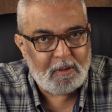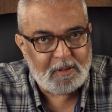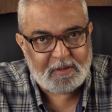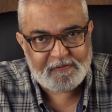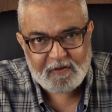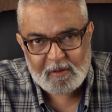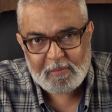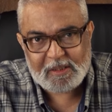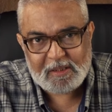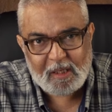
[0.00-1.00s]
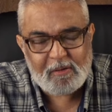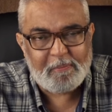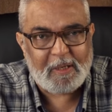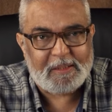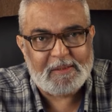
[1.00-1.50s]
de forma tão
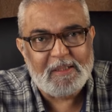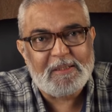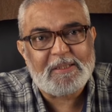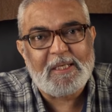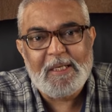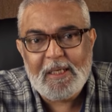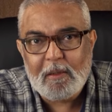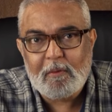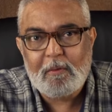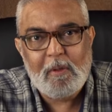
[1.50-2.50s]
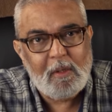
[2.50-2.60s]
impactante que eu,